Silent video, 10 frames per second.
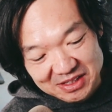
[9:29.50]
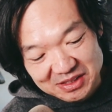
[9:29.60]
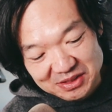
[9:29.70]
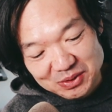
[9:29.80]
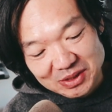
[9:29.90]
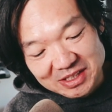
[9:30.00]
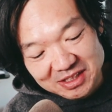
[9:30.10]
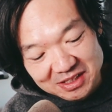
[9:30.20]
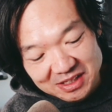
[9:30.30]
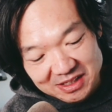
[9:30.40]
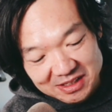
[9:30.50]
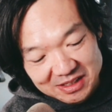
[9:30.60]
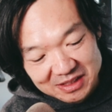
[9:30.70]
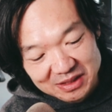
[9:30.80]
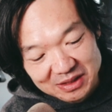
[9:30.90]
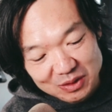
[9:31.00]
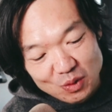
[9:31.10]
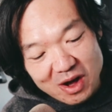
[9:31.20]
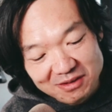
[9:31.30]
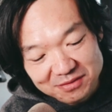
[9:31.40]
做一个
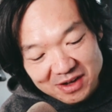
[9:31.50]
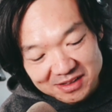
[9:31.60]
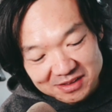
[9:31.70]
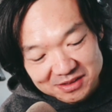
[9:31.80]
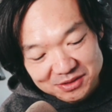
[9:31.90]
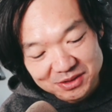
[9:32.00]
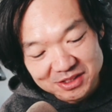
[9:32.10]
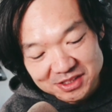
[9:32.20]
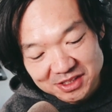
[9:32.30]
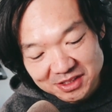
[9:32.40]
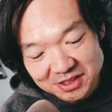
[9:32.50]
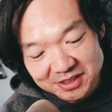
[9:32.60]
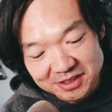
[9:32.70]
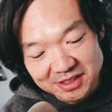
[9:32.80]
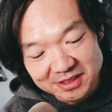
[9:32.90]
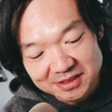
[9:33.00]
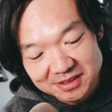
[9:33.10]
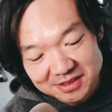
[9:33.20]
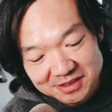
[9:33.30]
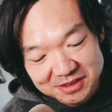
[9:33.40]
狂放却深刻的人，
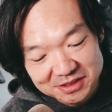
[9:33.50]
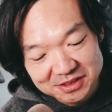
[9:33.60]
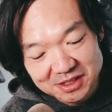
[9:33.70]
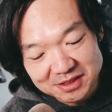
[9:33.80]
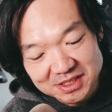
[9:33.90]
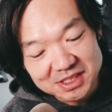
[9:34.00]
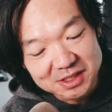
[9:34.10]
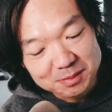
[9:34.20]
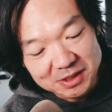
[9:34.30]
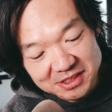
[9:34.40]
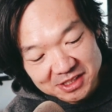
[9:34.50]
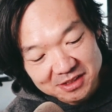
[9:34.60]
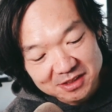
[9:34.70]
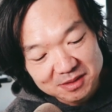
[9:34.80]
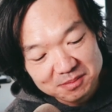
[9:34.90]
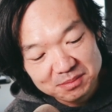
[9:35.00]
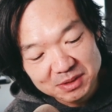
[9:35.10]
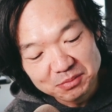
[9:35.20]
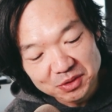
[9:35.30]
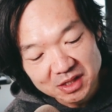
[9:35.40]
知道自己的本真，
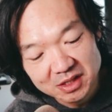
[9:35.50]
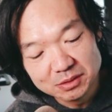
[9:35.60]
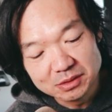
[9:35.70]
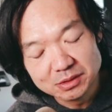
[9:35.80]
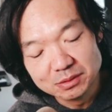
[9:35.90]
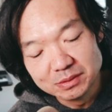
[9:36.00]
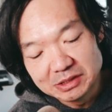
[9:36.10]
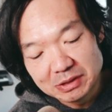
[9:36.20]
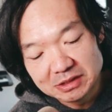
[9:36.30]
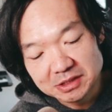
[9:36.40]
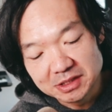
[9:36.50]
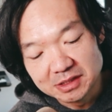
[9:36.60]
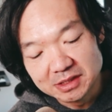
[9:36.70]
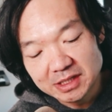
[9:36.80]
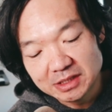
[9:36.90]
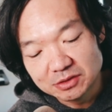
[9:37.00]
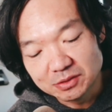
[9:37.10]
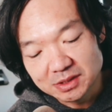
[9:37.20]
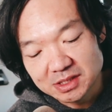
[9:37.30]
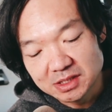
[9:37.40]
并不刻意去伪装成另一种
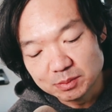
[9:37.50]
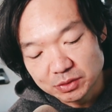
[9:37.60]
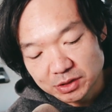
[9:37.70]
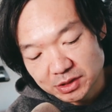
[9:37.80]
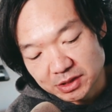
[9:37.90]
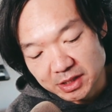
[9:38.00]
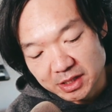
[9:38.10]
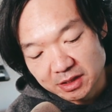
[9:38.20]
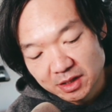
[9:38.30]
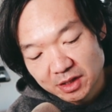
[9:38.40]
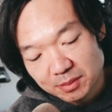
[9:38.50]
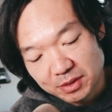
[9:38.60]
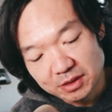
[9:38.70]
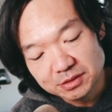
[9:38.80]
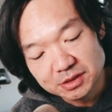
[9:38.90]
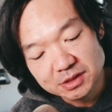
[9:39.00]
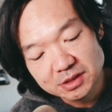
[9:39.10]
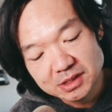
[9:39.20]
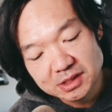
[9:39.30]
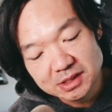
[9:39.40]
自己不是的人。不要去设
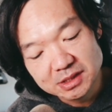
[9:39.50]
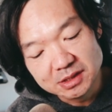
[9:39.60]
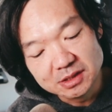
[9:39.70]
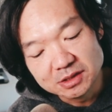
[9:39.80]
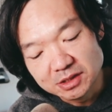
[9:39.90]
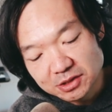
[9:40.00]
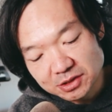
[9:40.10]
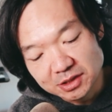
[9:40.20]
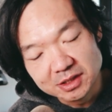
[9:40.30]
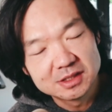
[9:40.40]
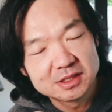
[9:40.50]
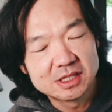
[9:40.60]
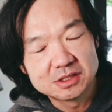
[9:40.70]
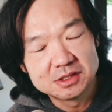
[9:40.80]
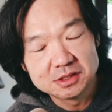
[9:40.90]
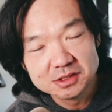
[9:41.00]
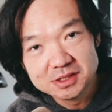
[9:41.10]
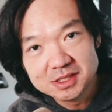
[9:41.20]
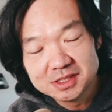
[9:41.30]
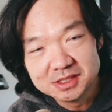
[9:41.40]
计自己的人设，但是要设
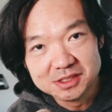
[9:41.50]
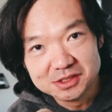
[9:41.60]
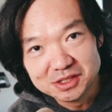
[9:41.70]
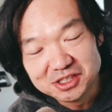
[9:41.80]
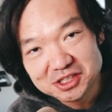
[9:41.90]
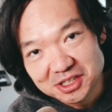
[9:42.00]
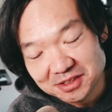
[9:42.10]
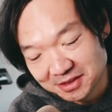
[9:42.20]
计自己的人生。